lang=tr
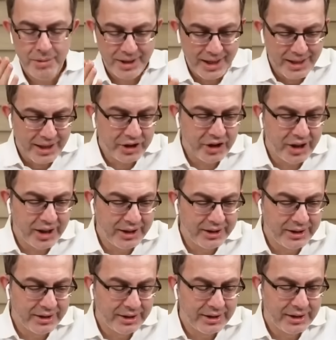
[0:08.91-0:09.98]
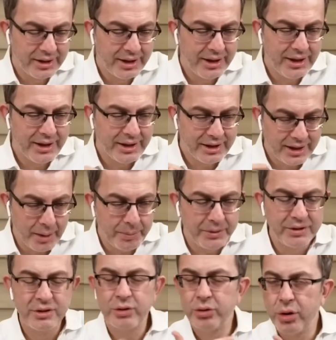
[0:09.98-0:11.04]
Meral Akşener'in
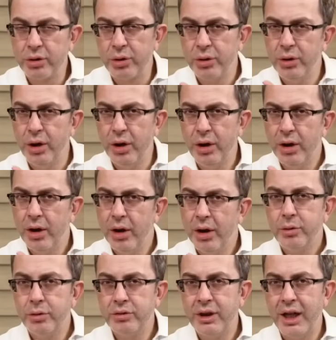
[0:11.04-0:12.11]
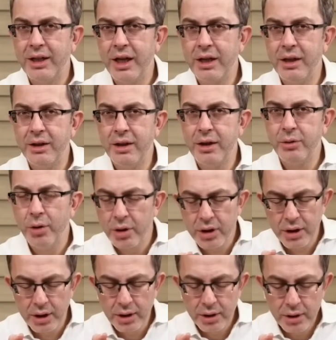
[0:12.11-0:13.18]
tepkisi soruluyor. Gürsel Tekin de diyor
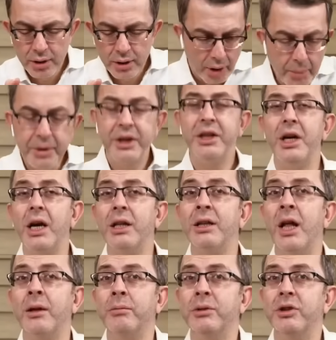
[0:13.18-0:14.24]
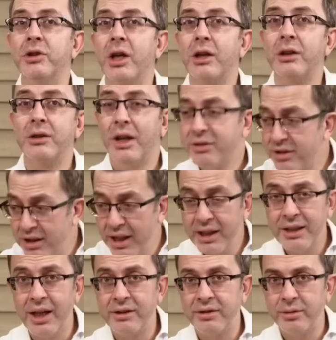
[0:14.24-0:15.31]
ki tabii ki yayınlanmayacak. Nasıl
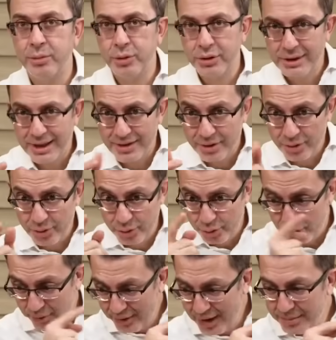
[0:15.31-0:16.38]
yayınlansın bunlar diyor.